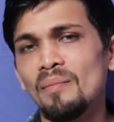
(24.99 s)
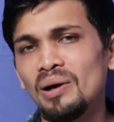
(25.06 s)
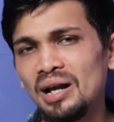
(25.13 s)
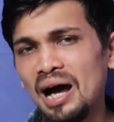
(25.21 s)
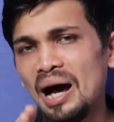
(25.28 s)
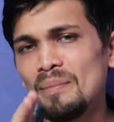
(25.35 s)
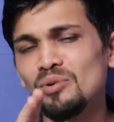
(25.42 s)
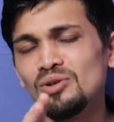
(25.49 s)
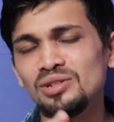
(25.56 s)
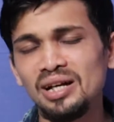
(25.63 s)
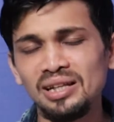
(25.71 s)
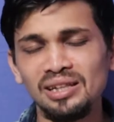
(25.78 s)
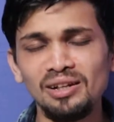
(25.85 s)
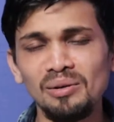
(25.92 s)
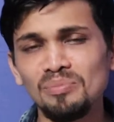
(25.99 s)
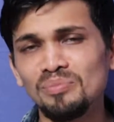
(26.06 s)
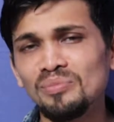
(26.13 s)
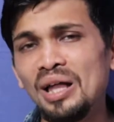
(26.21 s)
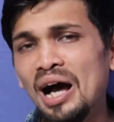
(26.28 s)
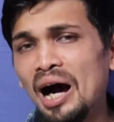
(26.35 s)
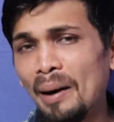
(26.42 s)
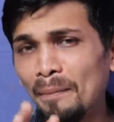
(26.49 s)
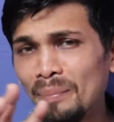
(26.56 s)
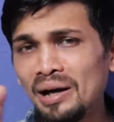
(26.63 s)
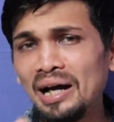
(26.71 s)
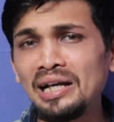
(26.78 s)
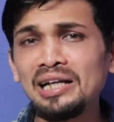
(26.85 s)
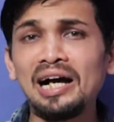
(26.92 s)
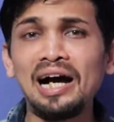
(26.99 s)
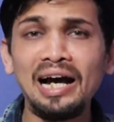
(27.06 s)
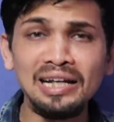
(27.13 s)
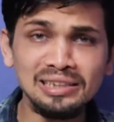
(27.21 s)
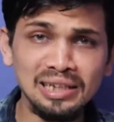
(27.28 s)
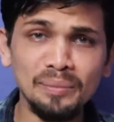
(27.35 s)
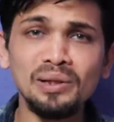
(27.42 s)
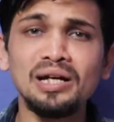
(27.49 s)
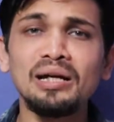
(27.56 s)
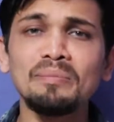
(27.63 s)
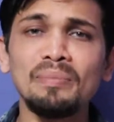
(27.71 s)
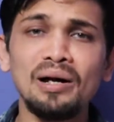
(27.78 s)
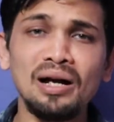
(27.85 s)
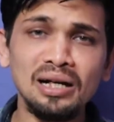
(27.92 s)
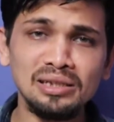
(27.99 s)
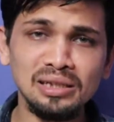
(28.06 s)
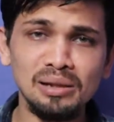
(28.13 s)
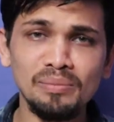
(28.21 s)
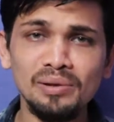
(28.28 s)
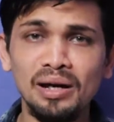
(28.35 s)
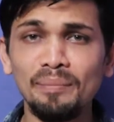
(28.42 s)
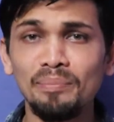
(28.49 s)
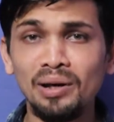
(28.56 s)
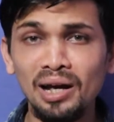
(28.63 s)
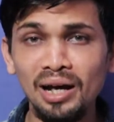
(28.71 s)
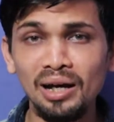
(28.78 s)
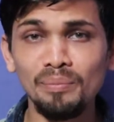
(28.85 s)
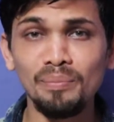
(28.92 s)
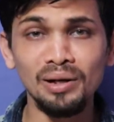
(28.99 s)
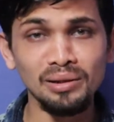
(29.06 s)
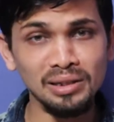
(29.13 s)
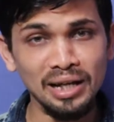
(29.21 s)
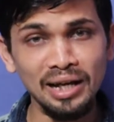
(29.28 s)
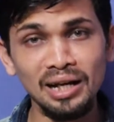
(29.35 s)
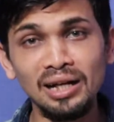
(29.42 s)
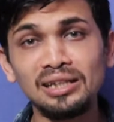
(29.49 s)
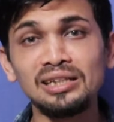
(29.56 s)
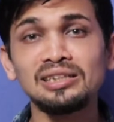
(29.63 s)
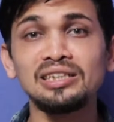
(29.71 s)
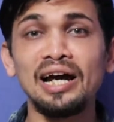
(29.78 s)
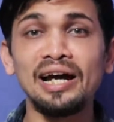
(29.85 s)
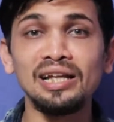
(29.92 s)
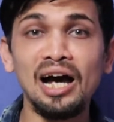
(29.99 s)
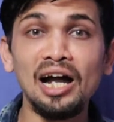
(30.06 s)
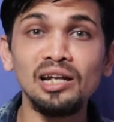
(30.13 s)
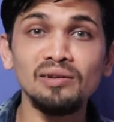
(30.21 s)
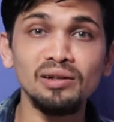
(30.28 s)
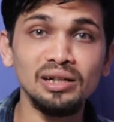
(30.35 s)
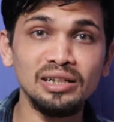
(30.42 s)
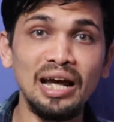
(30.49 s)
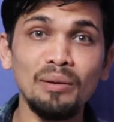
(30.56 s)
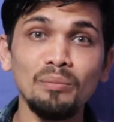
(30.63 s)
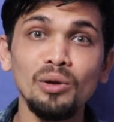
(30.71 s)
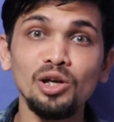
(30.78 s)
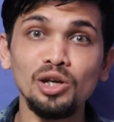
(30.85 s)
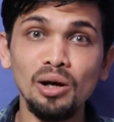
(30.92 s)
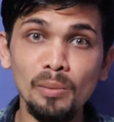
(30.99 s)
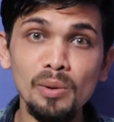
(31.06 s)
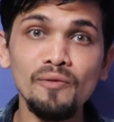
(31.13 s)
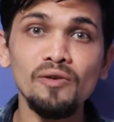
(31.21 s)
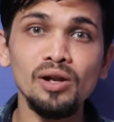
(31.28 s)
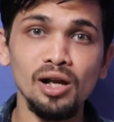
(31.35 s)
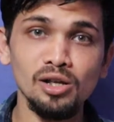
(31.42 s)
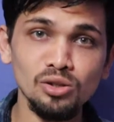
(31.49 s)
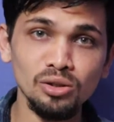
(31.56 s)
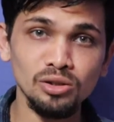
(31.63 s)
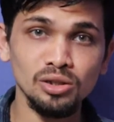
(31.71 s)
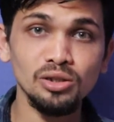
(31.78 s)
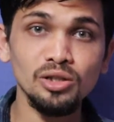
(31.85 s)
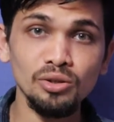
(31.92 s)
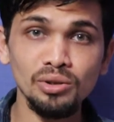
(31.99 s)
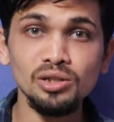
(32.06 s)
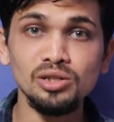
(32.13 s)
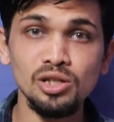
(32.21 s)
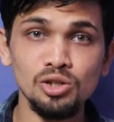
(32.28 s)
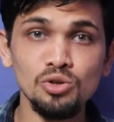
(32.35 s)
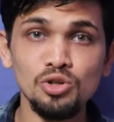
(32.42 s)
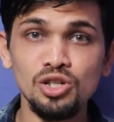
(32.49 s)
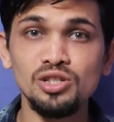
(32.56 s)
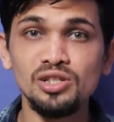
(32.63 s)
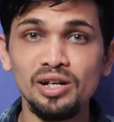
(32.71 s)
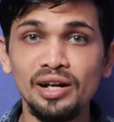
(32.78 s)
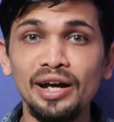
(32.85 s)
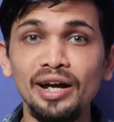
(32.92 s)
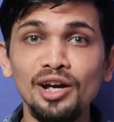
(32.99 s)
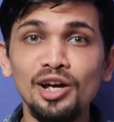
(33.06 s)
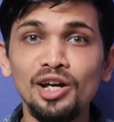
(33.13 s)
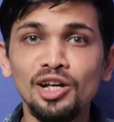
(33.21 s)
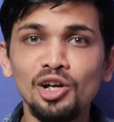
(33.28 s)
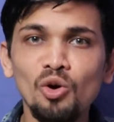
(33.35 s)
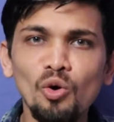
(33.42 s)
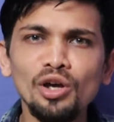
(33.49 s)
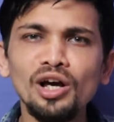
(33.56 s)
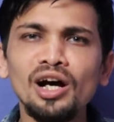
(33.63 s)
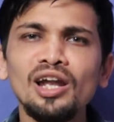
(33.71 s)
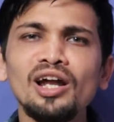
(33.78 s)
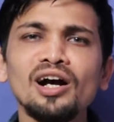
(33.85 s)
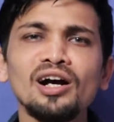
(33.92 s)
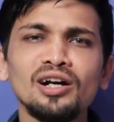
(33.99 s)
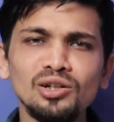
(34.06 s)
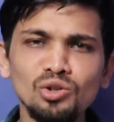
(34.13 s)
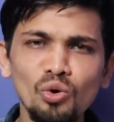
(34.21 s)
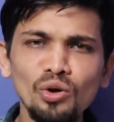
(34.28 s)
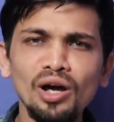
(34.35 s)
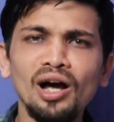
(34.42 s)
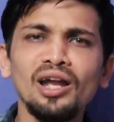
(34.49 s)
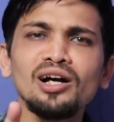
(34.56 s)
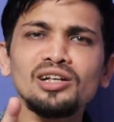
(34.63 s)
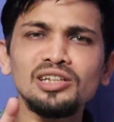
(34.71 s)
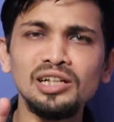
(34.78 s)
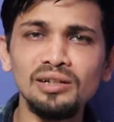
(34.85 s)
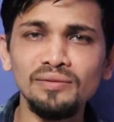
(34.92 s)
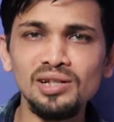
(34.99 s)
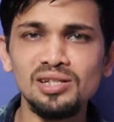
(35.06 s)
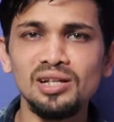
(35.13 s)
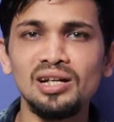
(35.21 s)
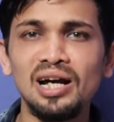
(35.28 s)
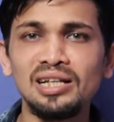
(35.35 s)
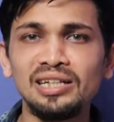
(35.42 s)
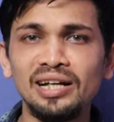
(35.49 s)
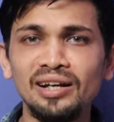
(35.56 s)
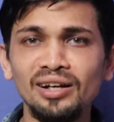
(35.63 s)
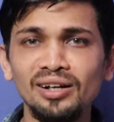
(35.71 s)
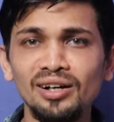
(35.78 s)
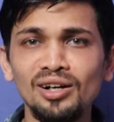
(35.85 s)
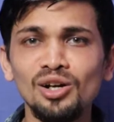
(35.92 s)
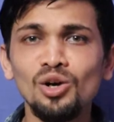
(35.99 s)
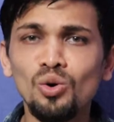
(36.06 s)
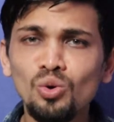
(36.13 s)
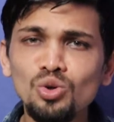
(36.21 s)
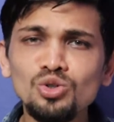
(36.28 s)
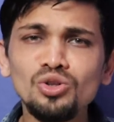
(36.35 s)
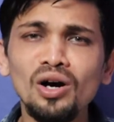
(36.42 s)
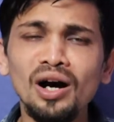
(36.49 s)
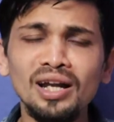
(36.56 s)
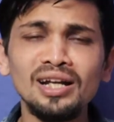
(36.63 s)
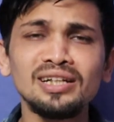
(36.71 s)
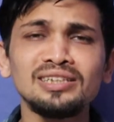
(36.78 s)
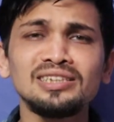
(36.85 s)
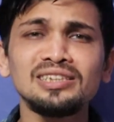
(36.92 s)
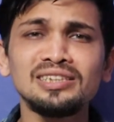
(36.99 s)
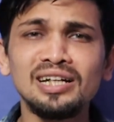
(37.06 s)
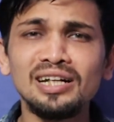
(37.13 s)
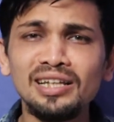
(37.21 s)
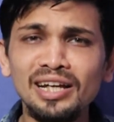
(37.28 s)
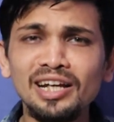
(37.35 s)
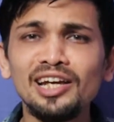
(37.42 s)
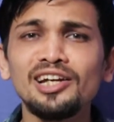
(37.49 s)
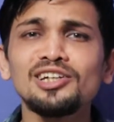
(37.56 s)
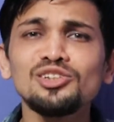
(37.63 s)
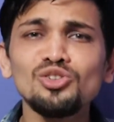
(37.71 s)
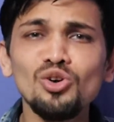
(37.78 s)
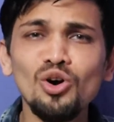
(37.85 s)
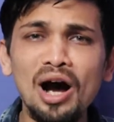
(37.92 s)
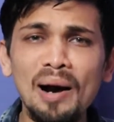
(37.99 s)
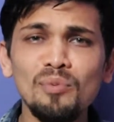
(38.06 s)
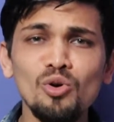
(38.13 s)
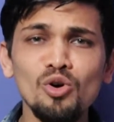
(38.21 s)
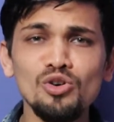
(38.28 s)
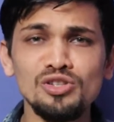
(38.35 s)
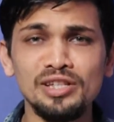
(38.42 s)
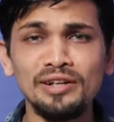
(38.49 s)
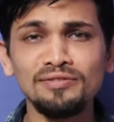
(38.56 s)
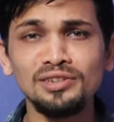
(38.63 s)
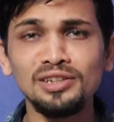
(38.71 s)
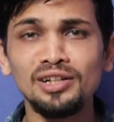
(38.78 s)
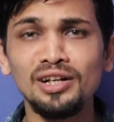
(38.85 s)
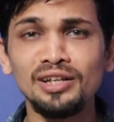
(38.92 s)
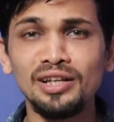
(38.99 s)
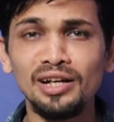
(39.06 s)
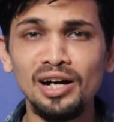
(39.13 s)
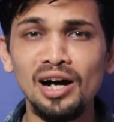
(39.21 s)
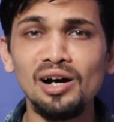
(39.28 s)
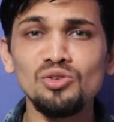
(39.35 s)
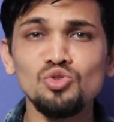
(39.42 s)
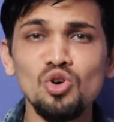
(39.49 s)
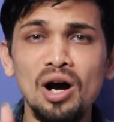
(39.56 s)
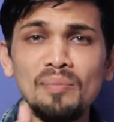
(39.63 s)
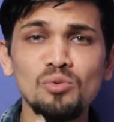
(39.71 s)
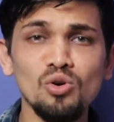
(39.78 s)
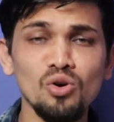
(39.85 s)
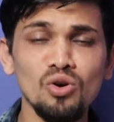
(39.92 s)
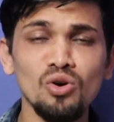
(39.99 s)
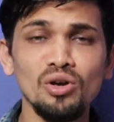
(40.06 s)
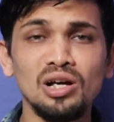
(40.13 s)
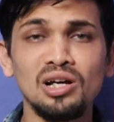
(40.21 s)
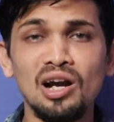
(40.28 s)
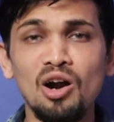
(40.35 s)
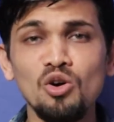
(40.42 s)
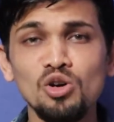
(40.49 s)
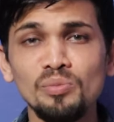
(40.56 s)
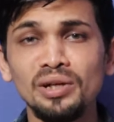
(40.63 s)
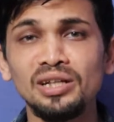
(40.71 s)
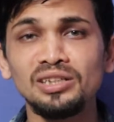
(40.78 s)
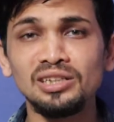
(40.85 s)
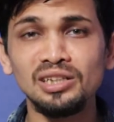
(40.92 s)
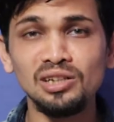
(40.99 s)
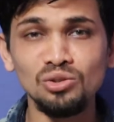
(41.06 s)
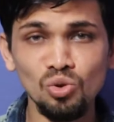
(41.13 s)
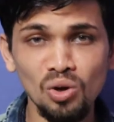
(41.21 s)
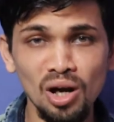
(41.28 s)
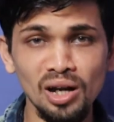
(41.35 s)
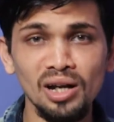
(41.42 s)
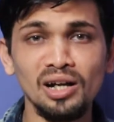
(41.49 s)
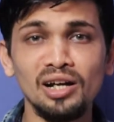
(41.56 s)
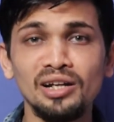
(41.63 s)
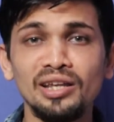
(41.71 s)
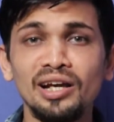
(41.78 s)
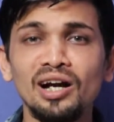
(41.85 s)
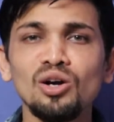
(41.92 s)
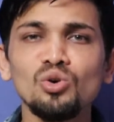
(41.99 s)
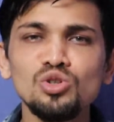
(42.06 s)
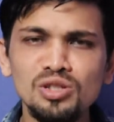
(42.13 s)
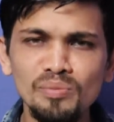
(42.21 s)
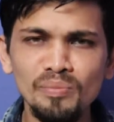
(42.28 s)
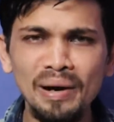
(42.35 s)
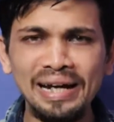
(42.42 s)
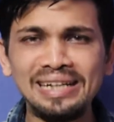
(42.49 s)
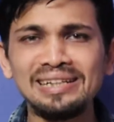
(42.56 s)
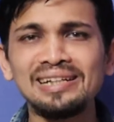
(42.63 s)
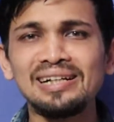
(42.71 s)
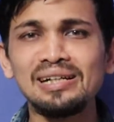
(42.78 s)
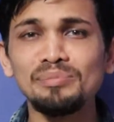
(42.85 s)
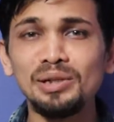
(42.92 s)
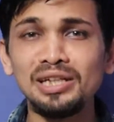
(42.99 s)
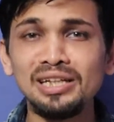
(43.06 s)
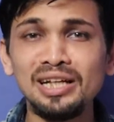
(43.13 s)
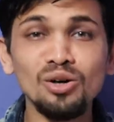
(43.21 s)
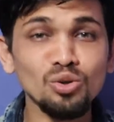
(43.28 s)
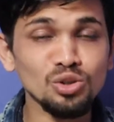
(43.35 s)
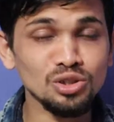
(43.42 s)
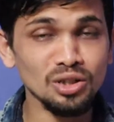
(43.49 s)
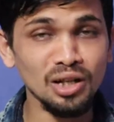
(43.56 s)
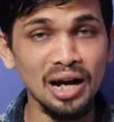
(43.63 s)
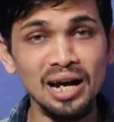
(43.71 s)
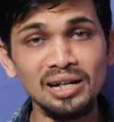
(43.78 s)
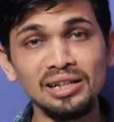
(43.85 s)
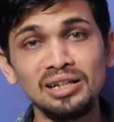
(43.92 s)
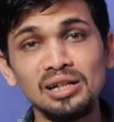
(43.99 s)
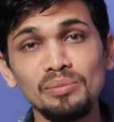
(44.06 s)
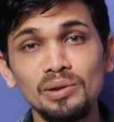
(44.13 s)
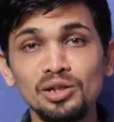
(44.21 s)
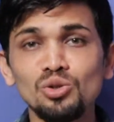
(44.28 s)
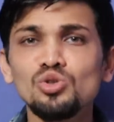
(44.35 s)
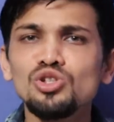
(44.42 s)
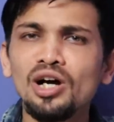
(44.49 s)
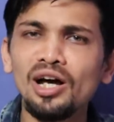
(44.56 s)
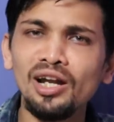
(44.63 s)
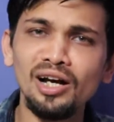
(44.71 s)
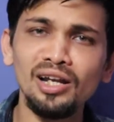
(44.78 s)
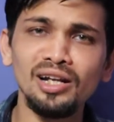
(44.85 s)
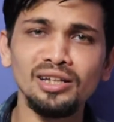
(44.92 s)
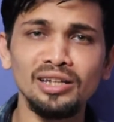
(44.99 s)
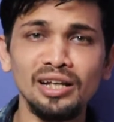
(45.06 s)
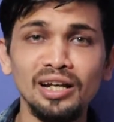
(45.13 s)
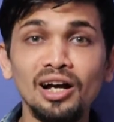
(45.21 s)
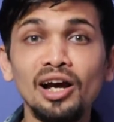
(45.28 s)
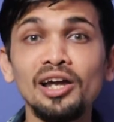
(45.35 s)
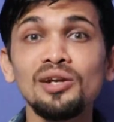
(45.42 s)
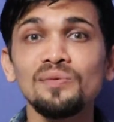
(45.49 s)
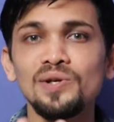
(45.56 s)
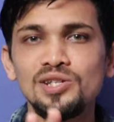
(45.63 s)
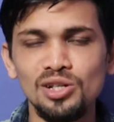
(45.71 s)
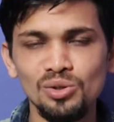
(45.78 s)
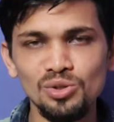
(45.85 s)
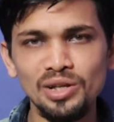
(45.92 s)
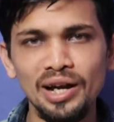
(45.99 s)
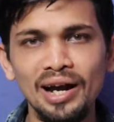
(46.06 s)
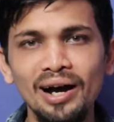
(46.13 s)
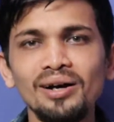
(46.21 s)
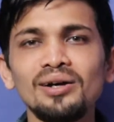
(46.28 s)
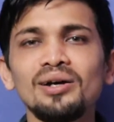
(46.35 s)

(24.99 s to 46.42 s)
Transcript: बट आपको जानते हो आप अब कहीं ऐसा भी कहीं पंगा चल पड़ा पड़ जाएगा कि शायद आने वाले टाइम में कि अभी फिलहाल जो ड्यूरिंग सिचुएशन चल रहा है कि कोई अलग कोई अलग इन्वेंशन आ जाएगा कुछ तो अलग चीज़ कर देंगे कि जो आपको सेफ्टी कर देगा जो आपको क्राउड में से थोड़ा अलग कर देगा कुछ बाइक निकल पड़ी या कुछ कार निकल पड़ी कुछ अलग अलग तरीके का इन्वेंशन हो जाएगा